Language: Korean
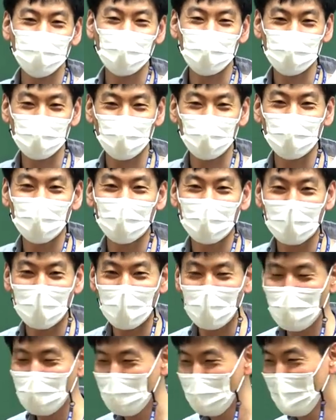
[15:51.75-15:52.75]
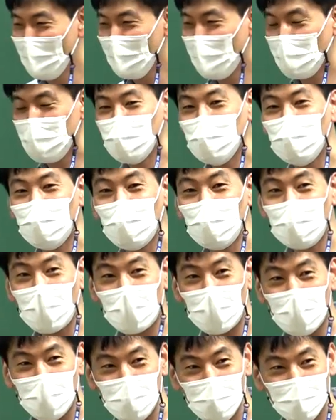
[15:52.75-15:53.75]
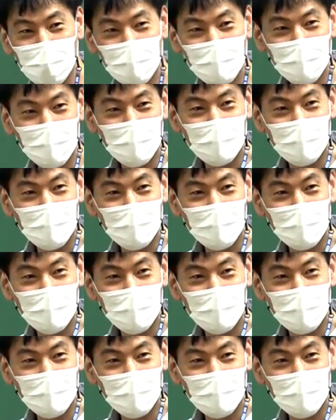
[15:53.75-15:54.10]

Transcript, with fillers: 뽑는지 꼭 나와라. 어떻게 뽑는다고?